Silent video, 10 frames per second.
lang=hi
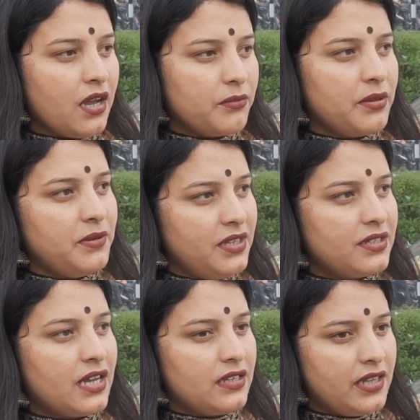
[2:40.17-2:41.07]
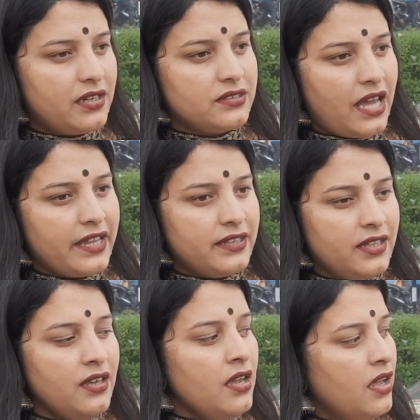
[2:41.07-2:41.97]
में हमें भी कल दिक्कत आई
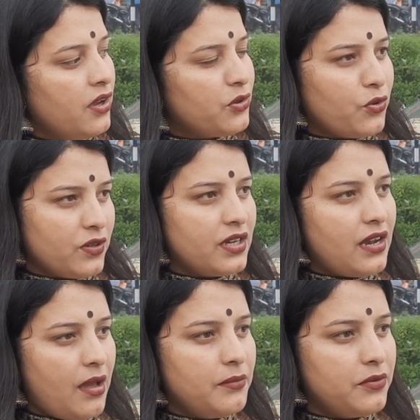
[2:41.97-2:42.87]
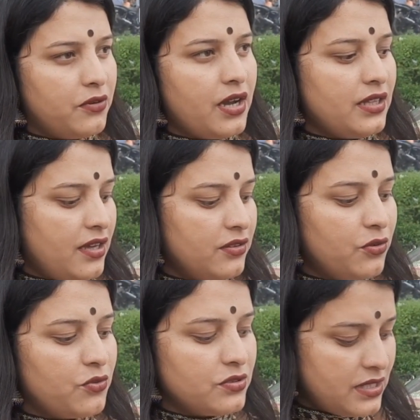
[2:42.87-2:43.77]
थी रोड ख़राब हुआ था
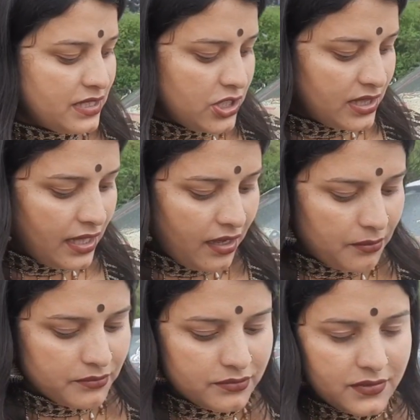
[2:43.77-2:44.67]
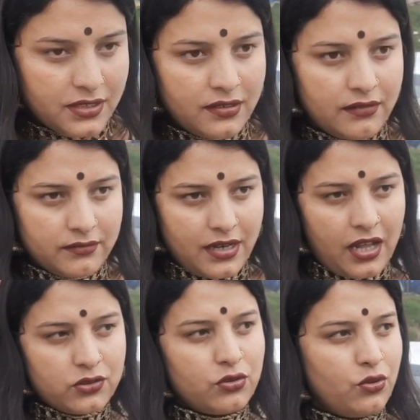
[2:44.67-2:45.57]
तो उसके चलते हम
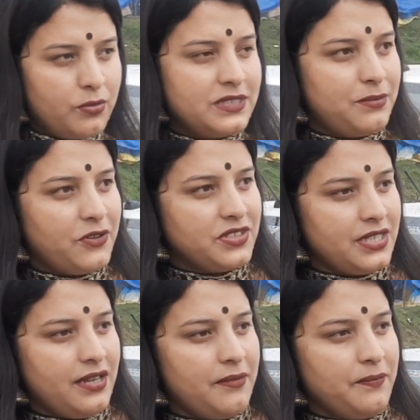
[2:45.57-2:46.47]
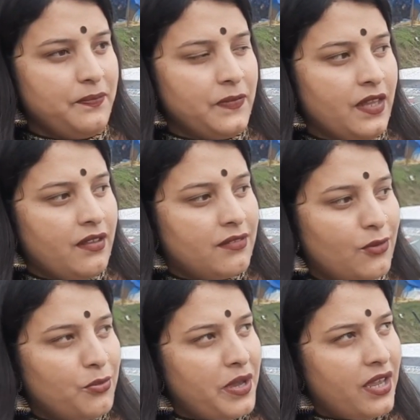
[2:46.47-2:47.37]
रात को दो बजे पहुँचे हैं
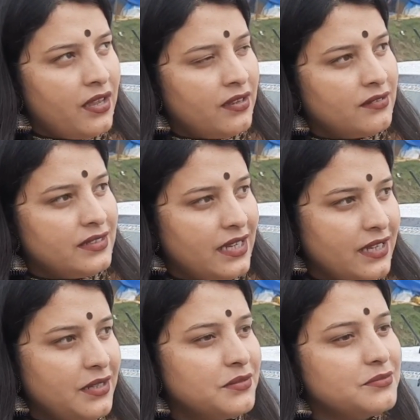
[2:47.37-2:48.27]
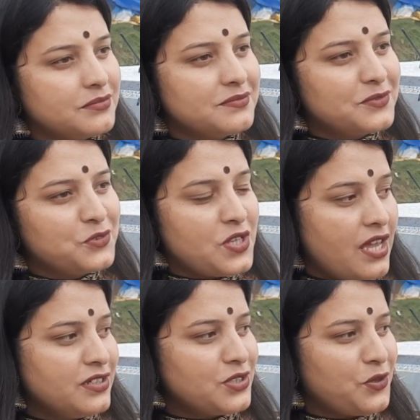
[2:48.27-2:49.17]
तो मैं यही
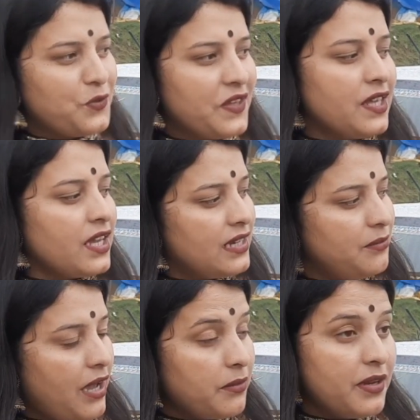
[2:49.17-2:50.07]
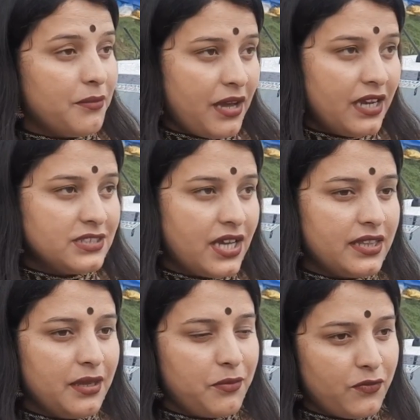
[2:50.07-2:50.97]
गुजारिश करूँगी कि अगली बार भी हम आना
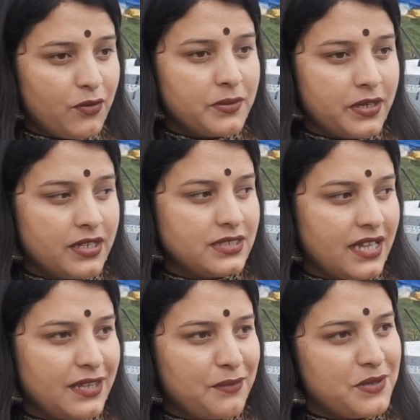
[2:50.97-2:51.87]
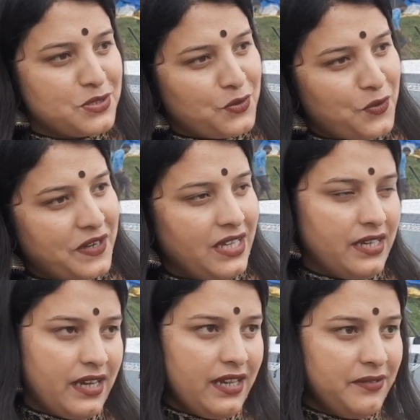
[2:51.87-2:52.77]
चाहते हैं परफॉर्म करना चाहते हैं बस रोड
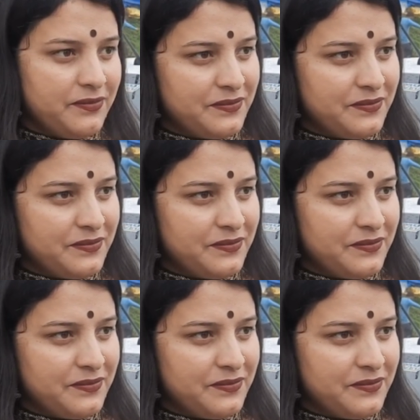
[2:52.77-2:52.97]
ठीक रहे